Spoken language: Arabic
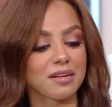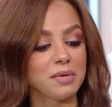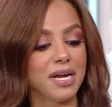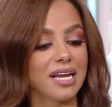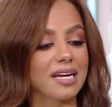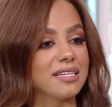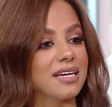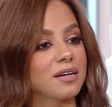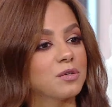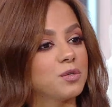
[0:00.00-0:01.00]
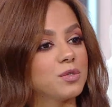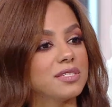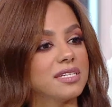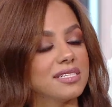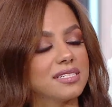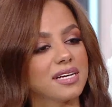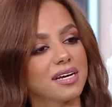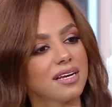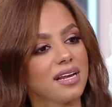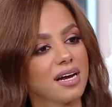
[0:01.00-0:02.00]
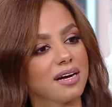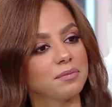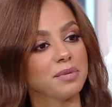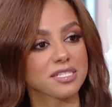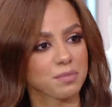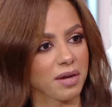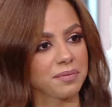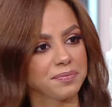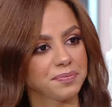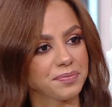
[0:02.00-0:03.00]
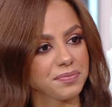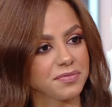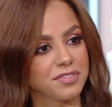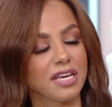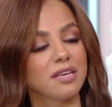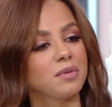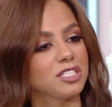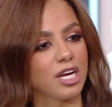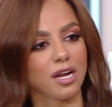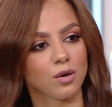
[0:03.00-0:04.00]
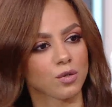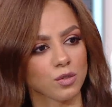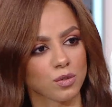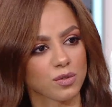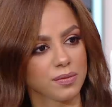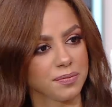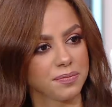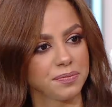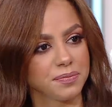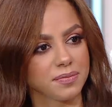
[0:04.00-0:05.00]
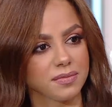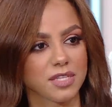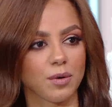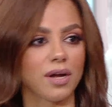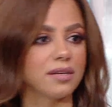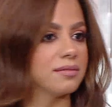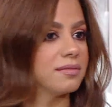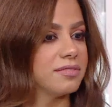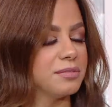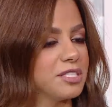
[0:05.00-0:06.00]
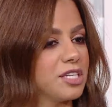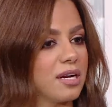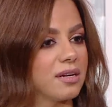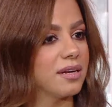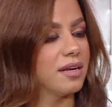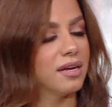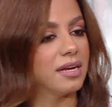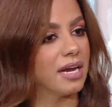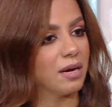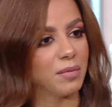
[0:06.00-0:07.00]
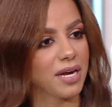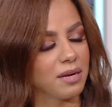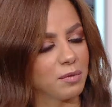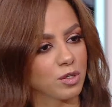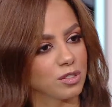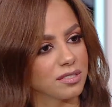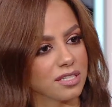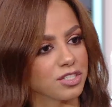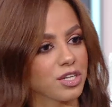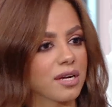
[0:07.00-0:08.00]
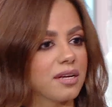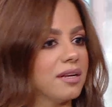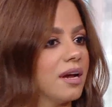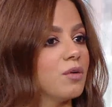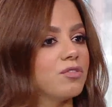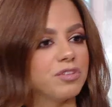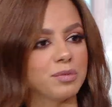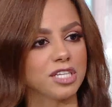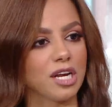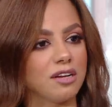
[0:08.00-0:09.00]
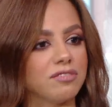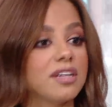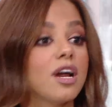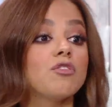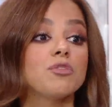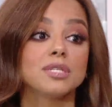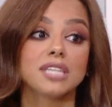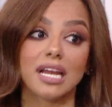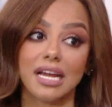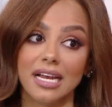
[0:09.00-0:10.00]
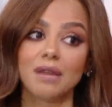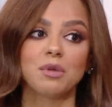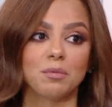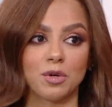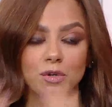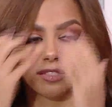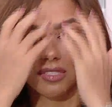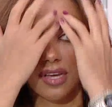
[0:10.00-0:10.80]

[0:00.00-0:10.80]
بالحياه اني اكون انسانه لها بصمه في اي مجال اخوضه سواء في مجال الاعمال لما كنت اشتغل او في مجال الفن او في مجال الاعلام لما كنت